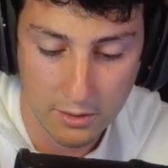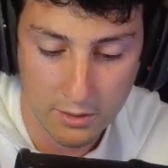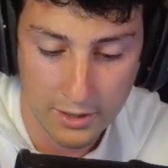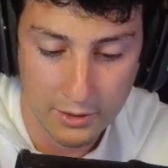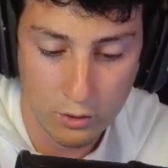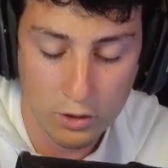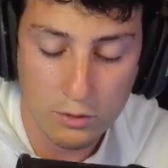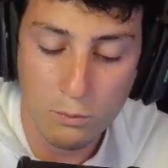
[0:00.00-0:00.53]

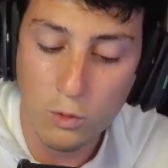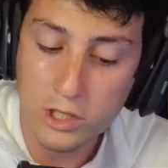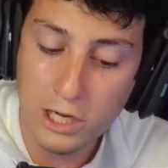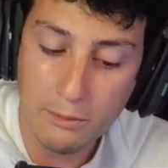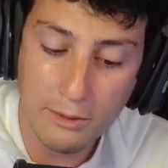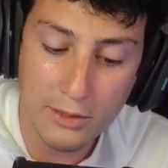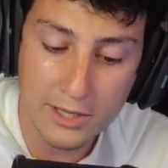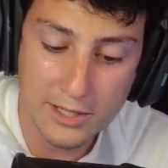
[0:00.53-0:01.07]
Entonces, muchas
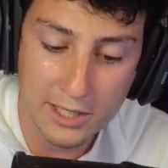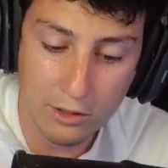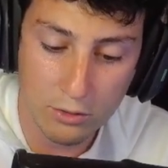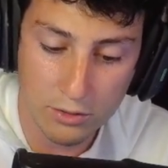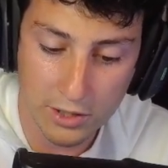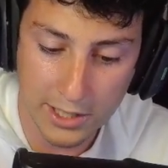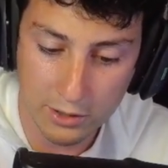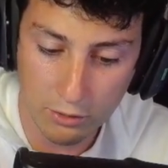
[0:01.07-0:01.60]
veces,
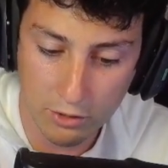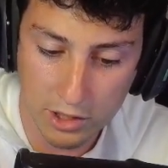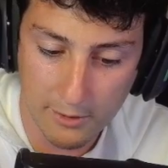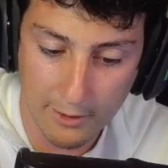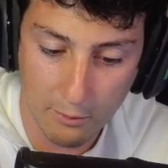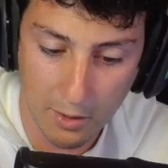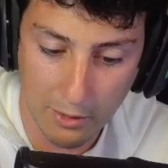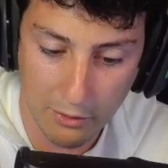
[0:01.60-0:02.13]
chicos, esto que os sirva
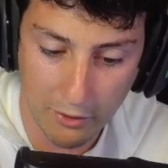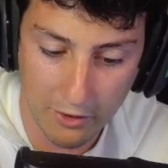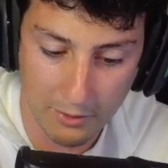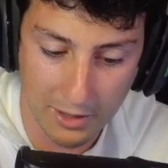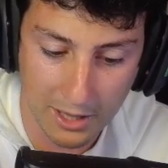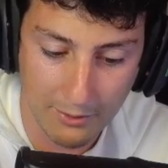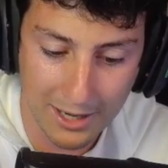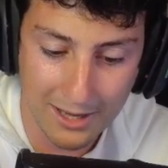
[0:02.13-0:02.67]
como lección de
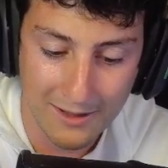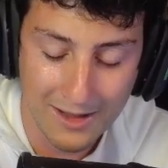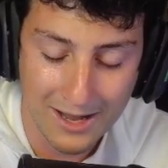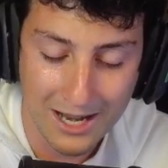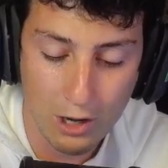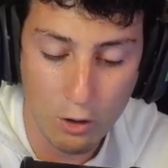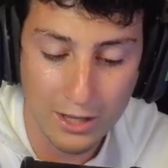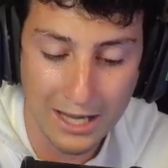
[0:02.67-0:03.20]
vida, ¿vale?
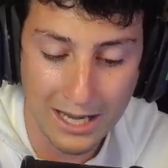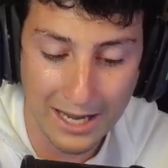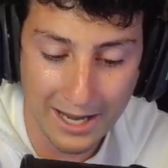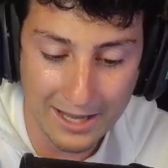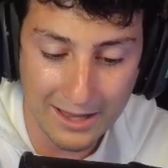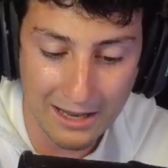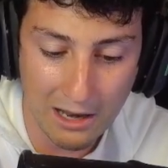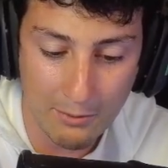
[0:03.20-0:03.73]
Lo
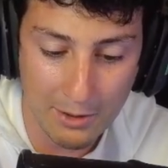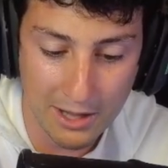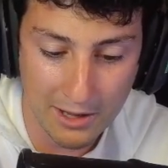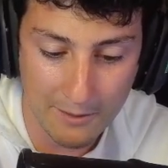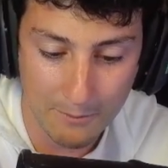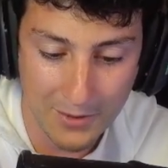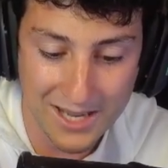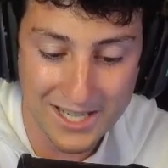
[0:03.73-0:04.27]
inteligente en la vida
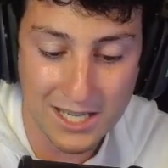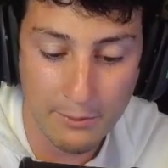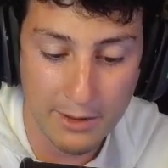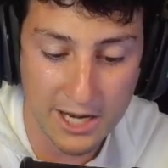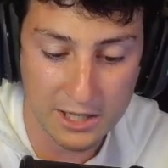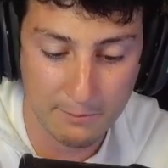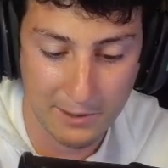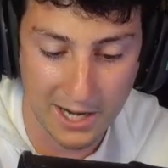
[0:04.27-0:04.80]
es saber
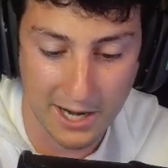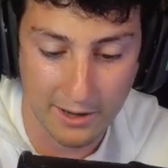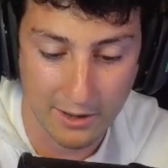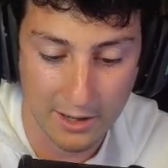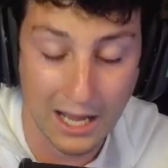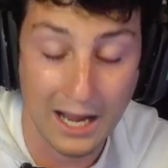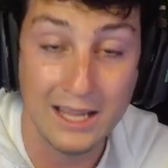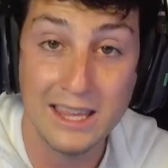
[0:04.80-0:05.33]
esperar.
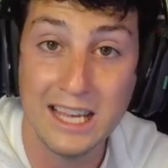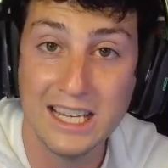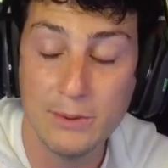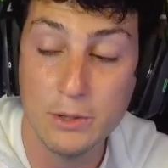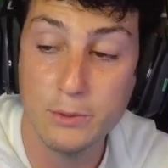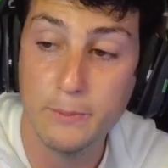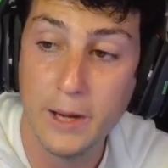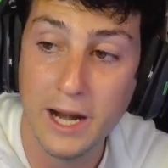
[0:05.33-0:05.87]
La gente que
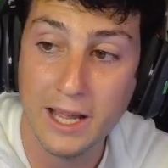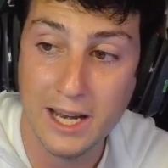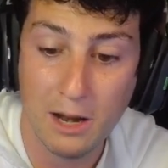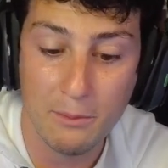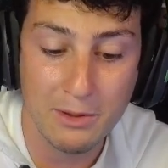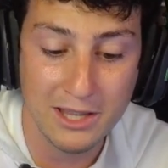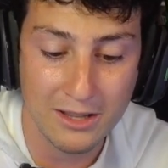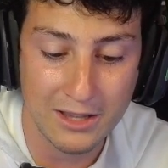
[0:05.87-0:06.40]
sabe esperar
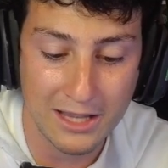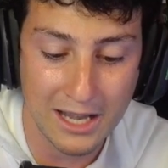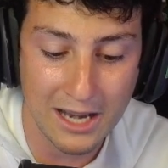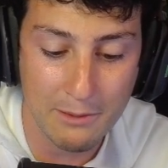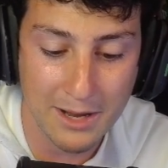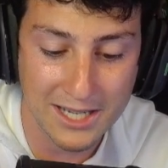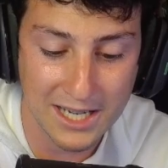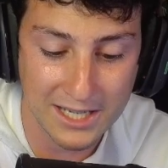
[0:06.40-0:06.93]
generalmente tiene
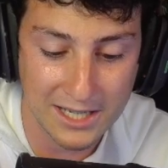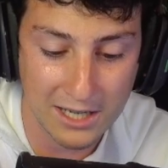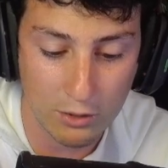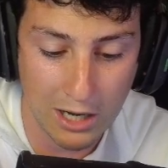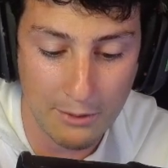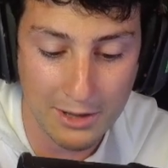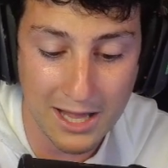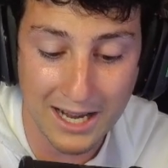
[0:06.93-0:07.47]
más éxito
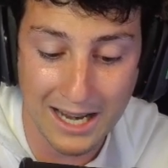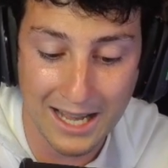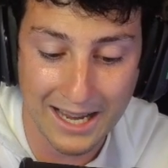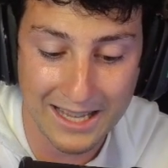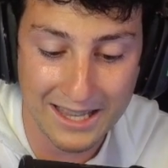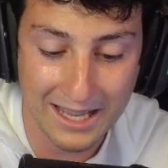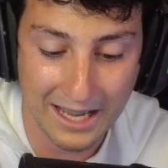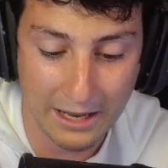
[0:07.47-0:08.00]
en la vida que la
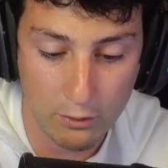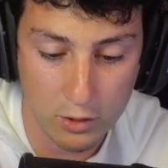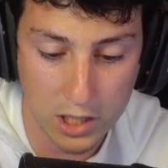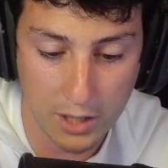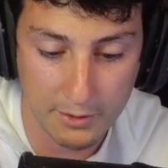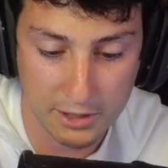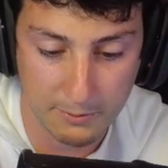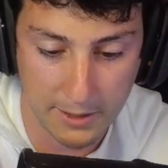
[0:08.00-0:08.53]
gente que no
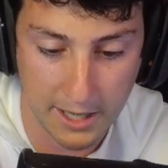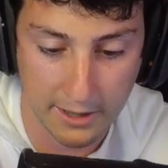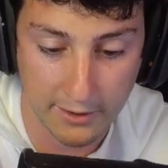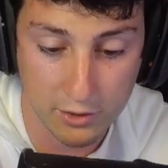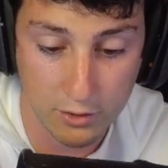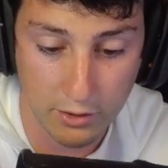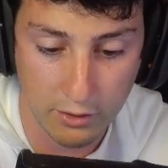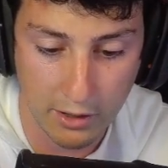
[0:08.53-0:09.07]
sabe esperar. De
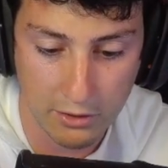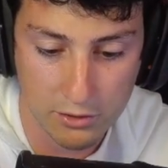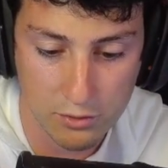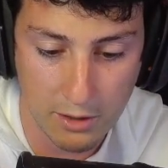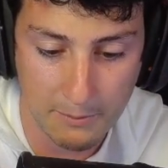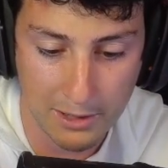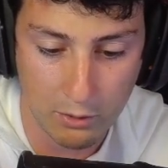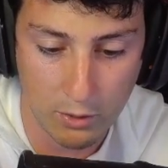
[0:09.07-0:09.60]
hecho, creo que han hecho
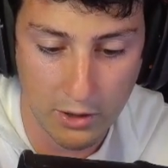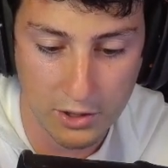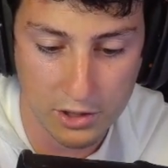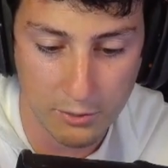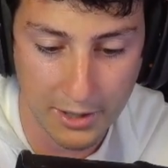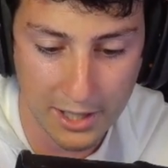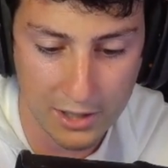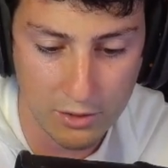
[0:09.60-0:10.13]
una película
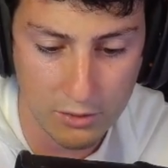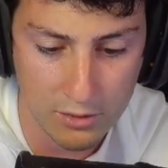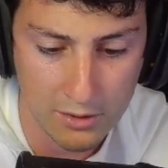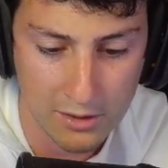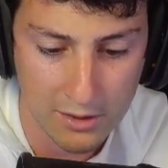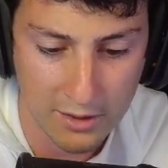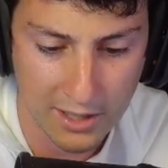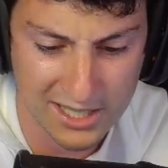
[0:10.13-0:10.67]
sobre ello
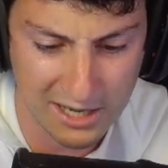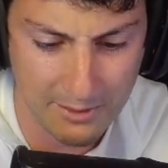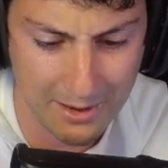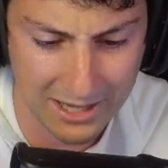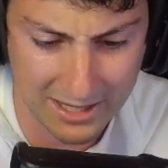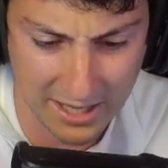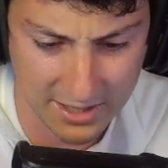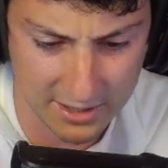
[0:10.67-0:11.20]
que se llama
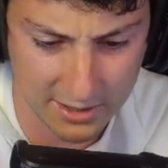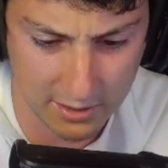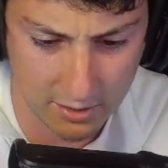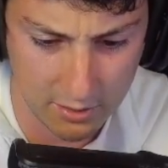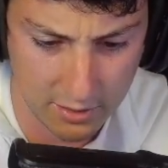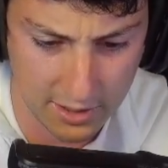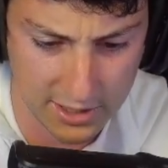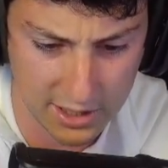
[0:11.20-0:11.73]
El Test,
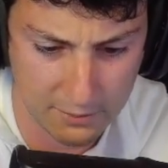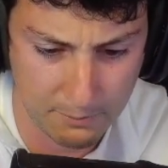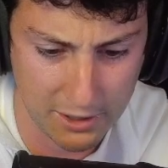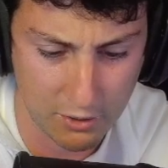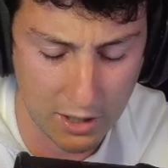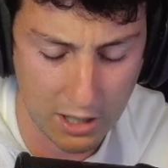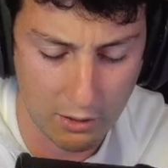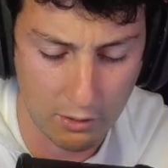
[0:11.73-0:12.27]
que es
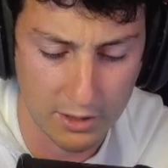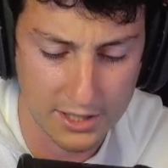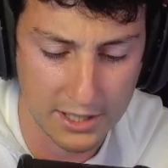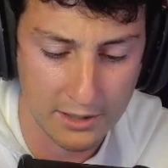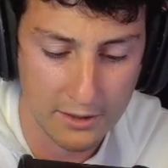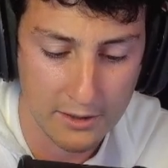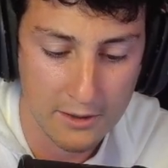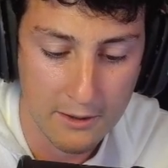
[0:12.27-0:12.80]
española o algo
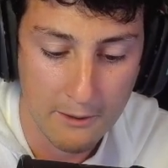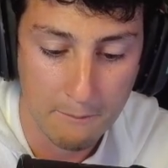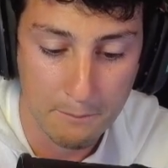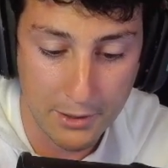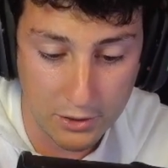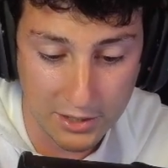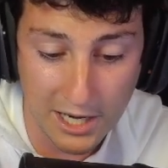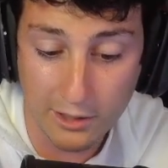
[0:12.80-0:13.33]
así.
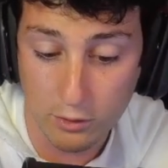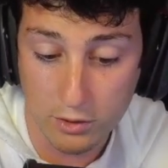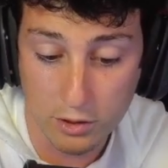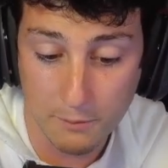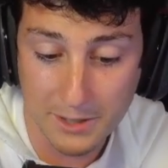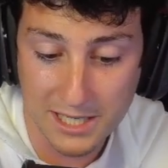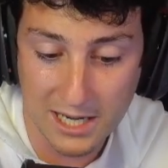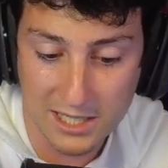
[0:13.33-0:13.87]
Pero es cierto, esto
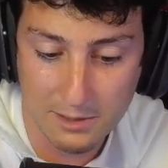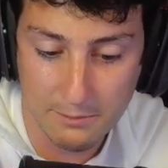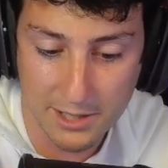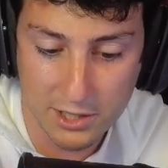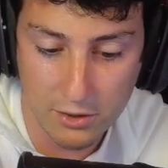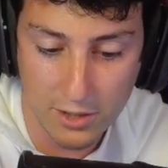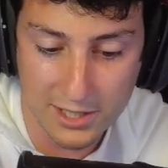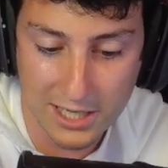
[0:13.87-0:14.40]
pasa en las
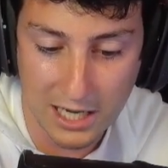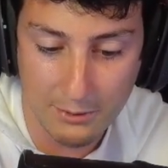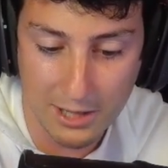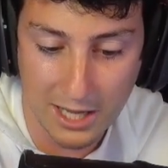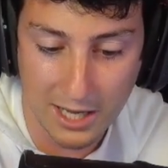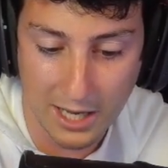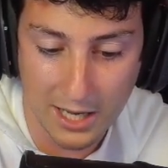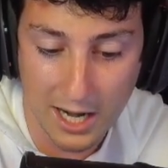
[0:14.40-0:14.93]
inversiones y en la
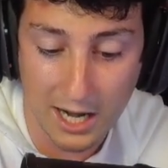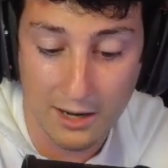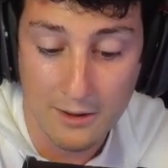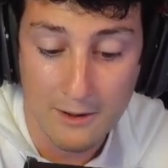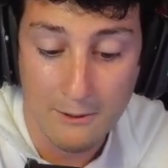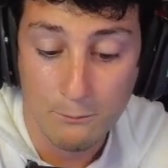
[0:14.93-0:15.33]
vida en general.